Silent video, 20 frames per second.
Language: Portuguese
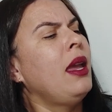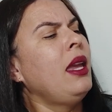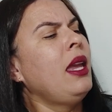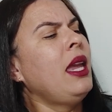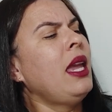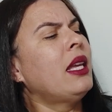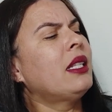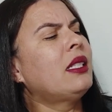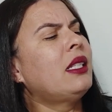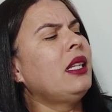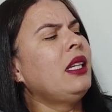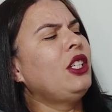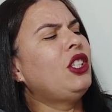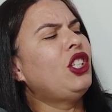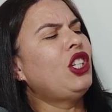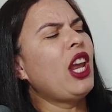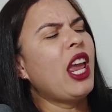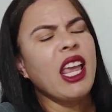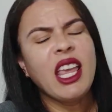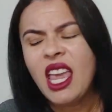E assim,
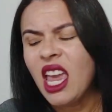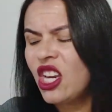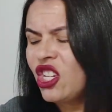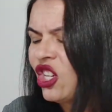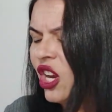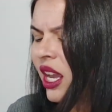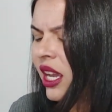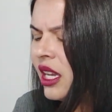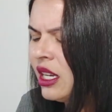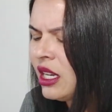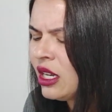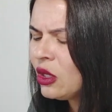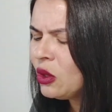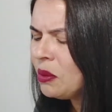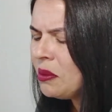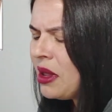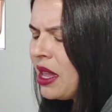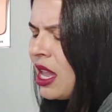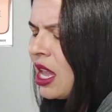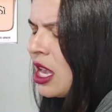cheguei
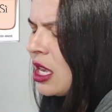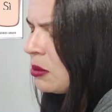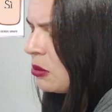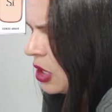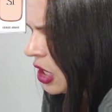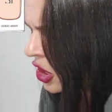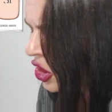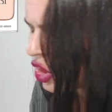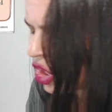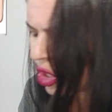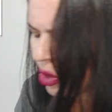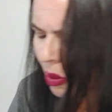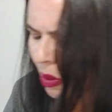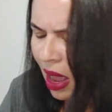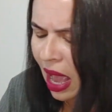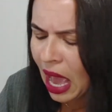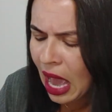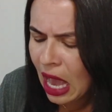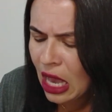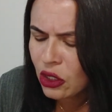chegando mesmo, deixando
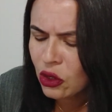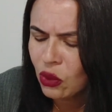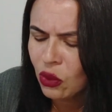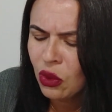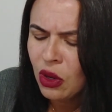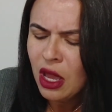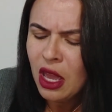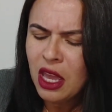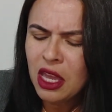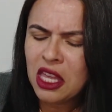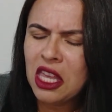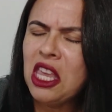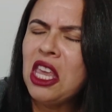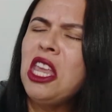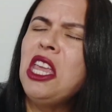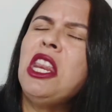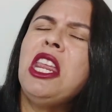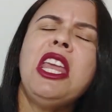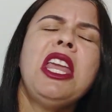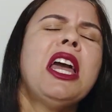rastro.
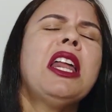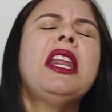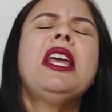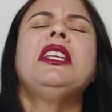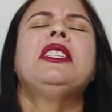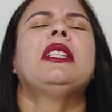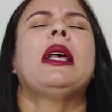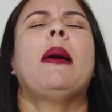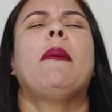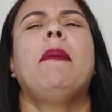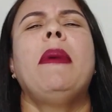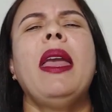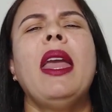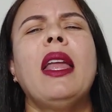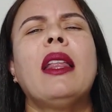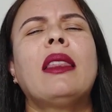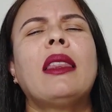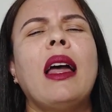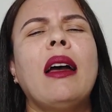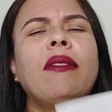Queria nem
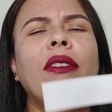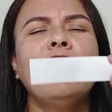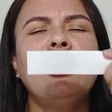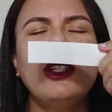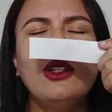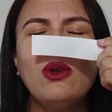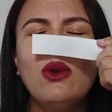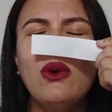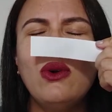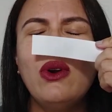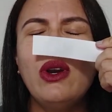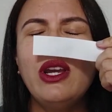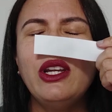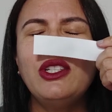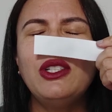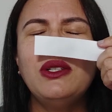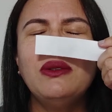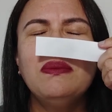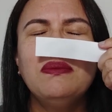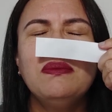saber, tava de
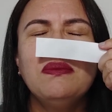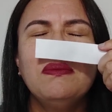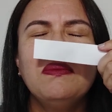noite.